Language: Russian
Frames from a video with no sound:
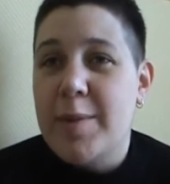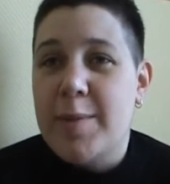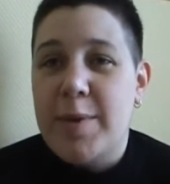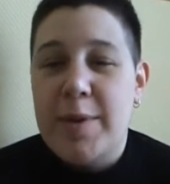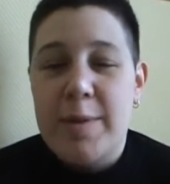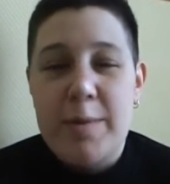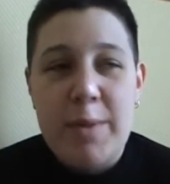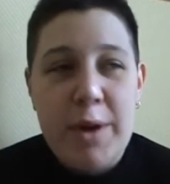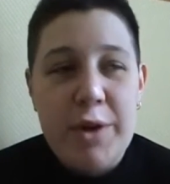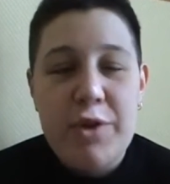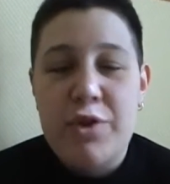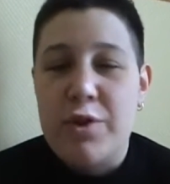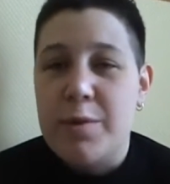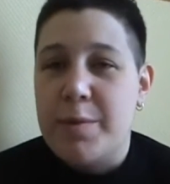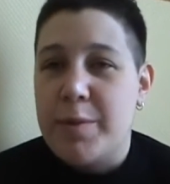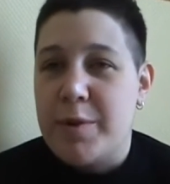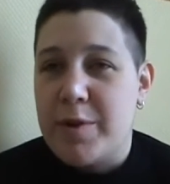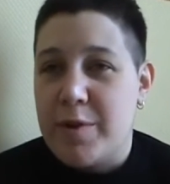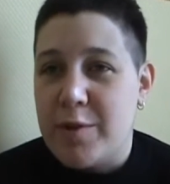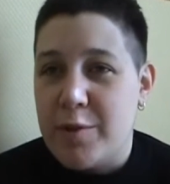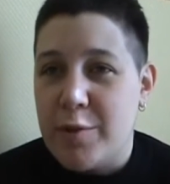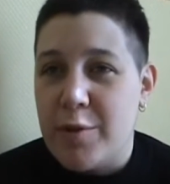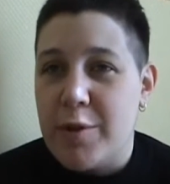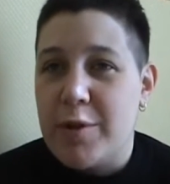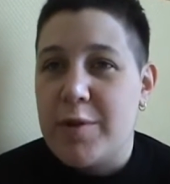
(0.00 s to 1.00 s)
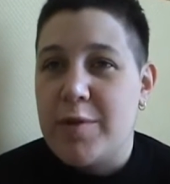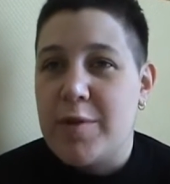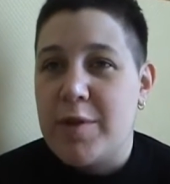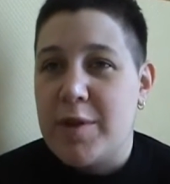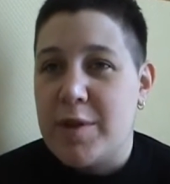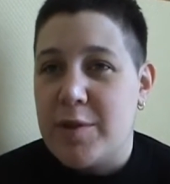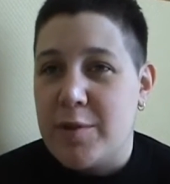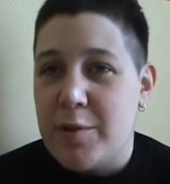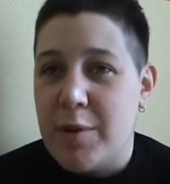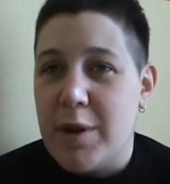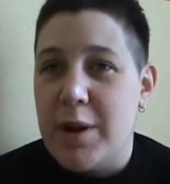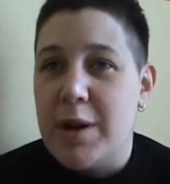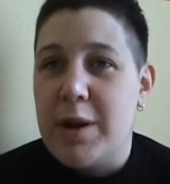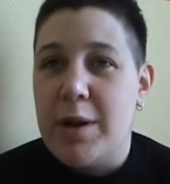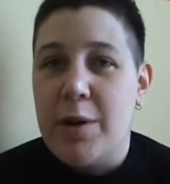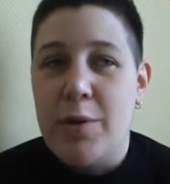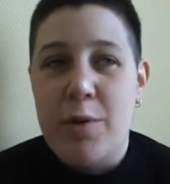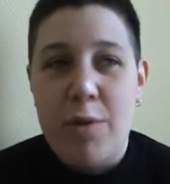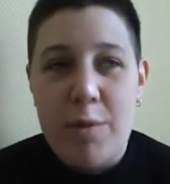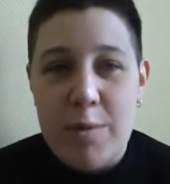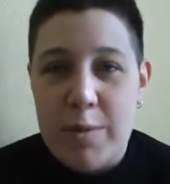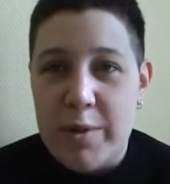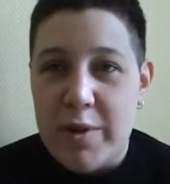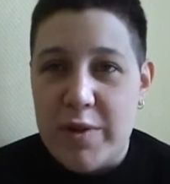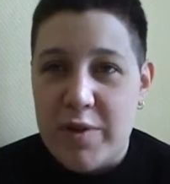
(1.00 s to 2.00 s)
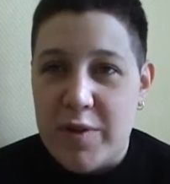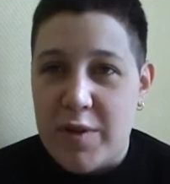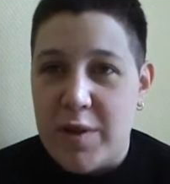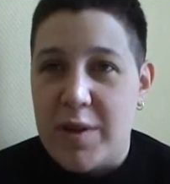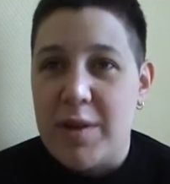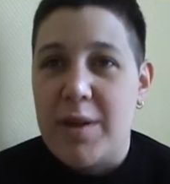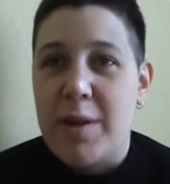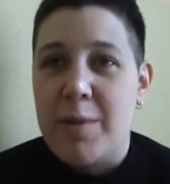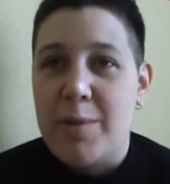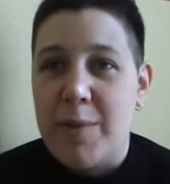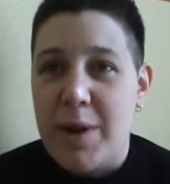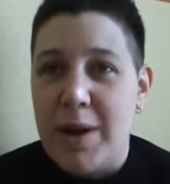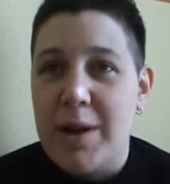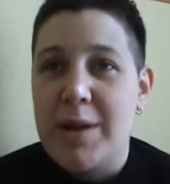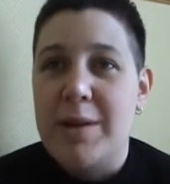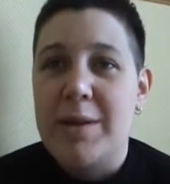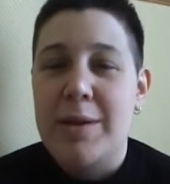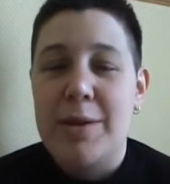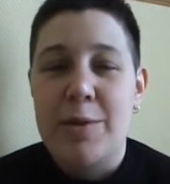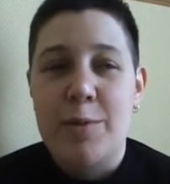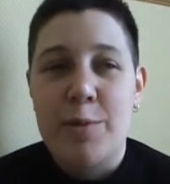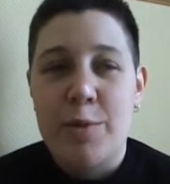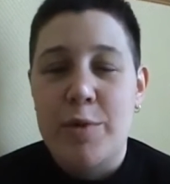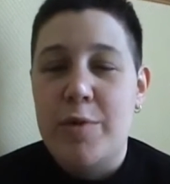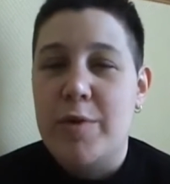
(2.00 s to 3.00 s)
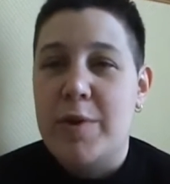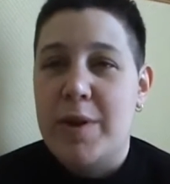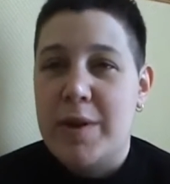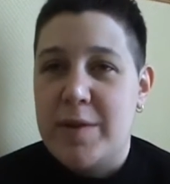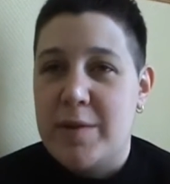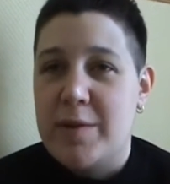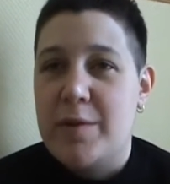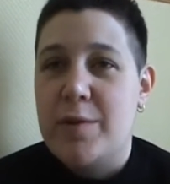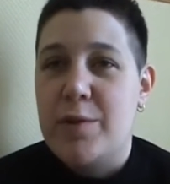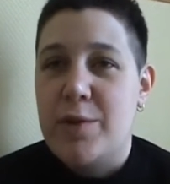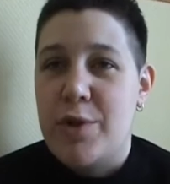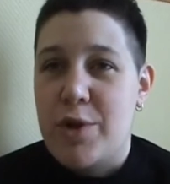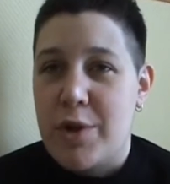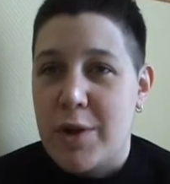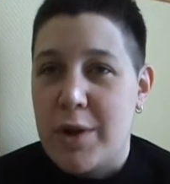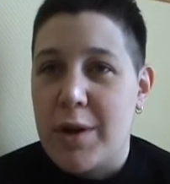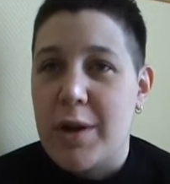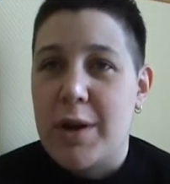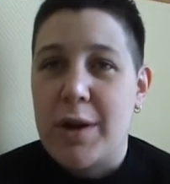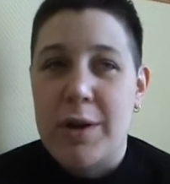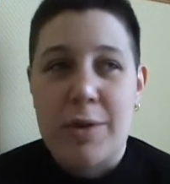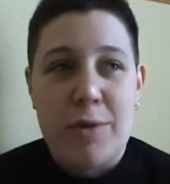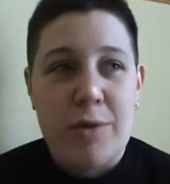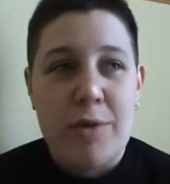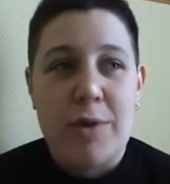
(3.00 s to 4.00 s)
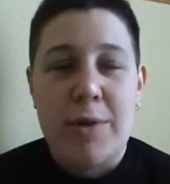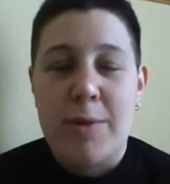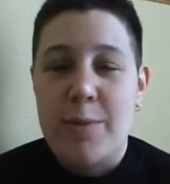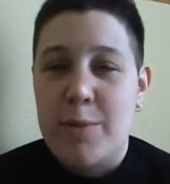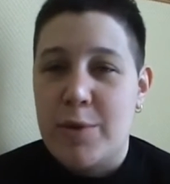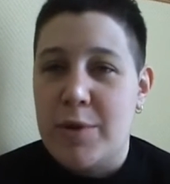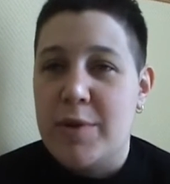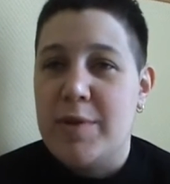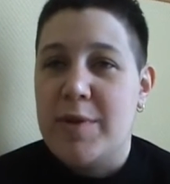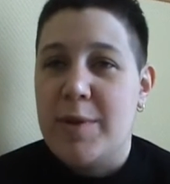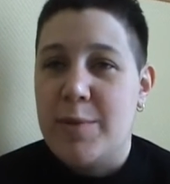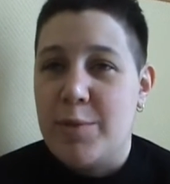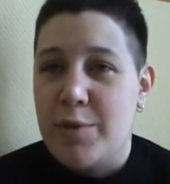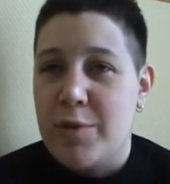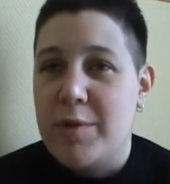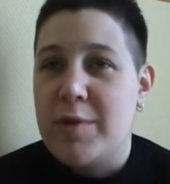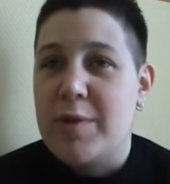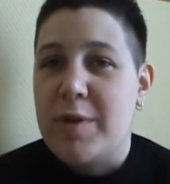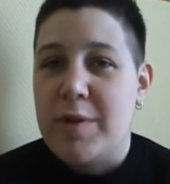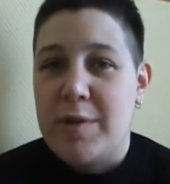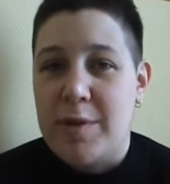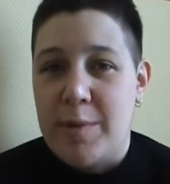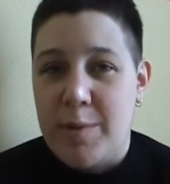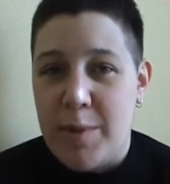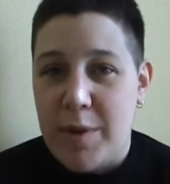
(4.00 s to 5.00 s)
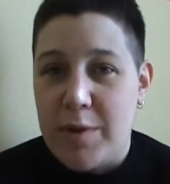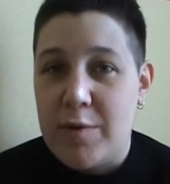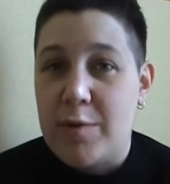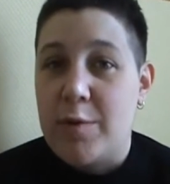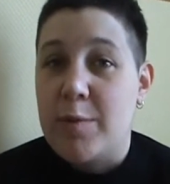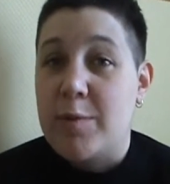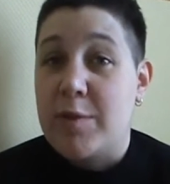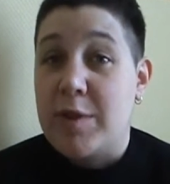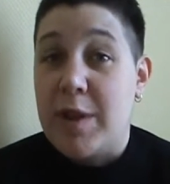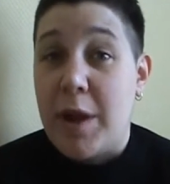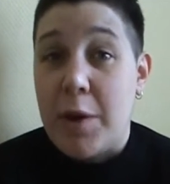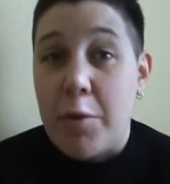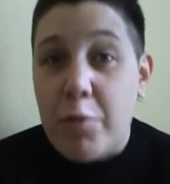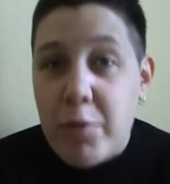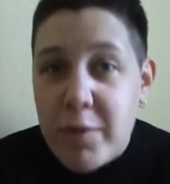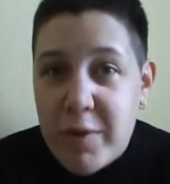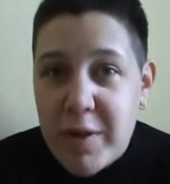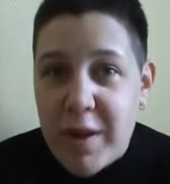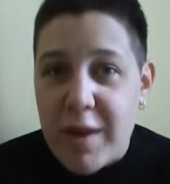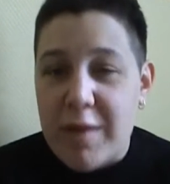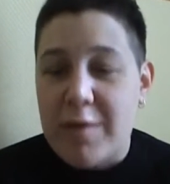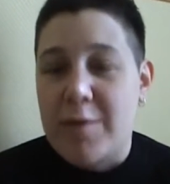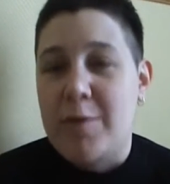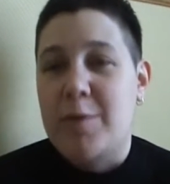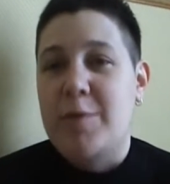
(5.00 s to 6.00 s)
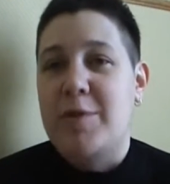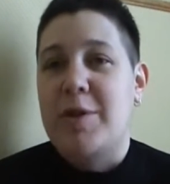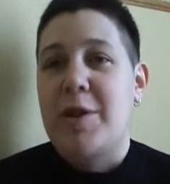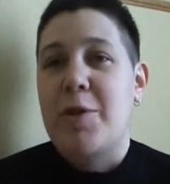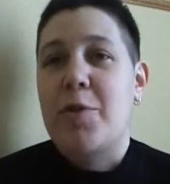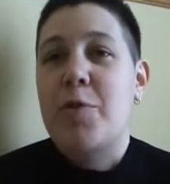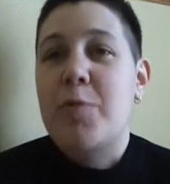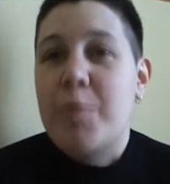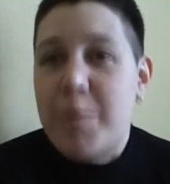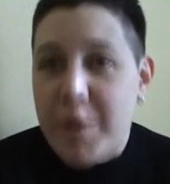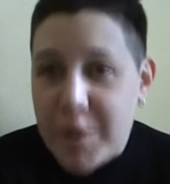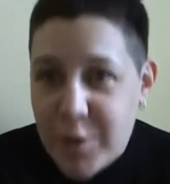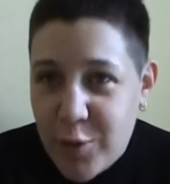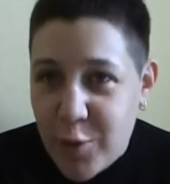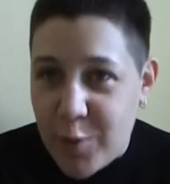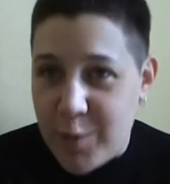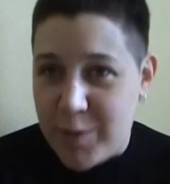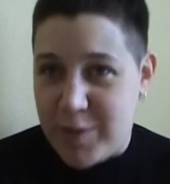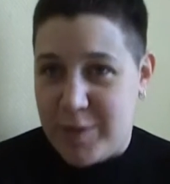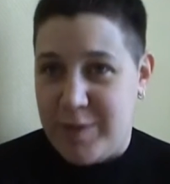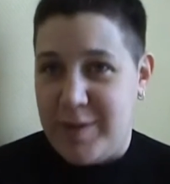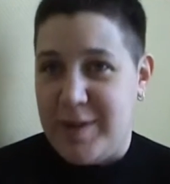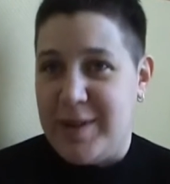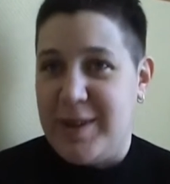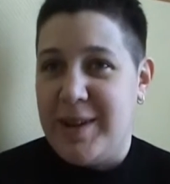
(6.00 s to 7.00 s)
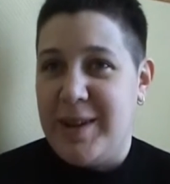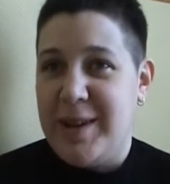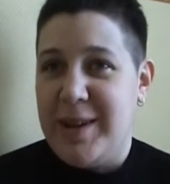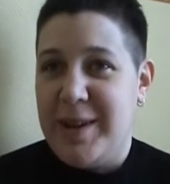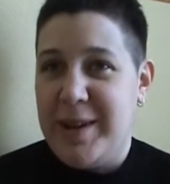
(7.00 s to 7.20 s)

Понимать, что происходит в сексуальной области, нормально для любого развитого человека, который тем более заботится о себе, о своем здоровье, о своем здоровом потомстве.